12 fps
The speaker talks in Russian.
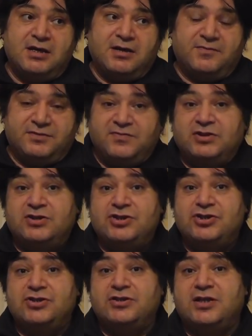в
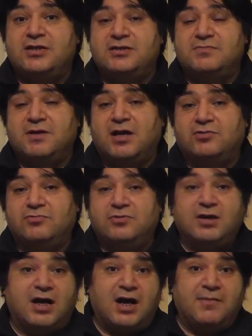2003 году
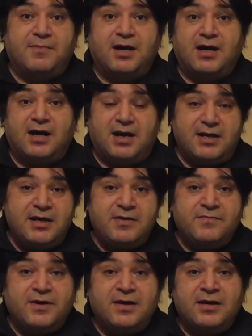Ильхама
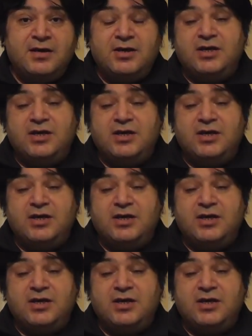Алиева